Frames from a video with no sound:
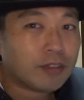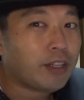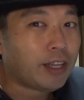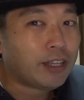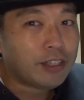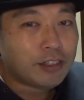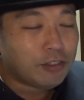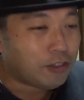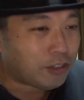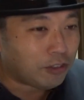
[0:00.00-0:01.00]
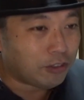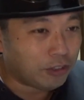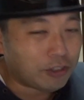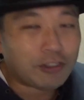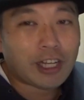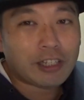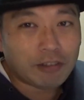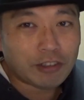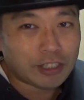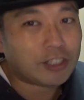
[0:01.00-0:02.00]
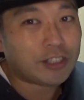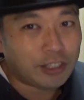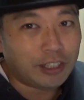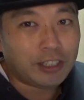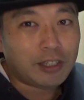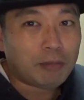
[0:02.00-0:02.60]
でニュースの方の紹介をしつつ、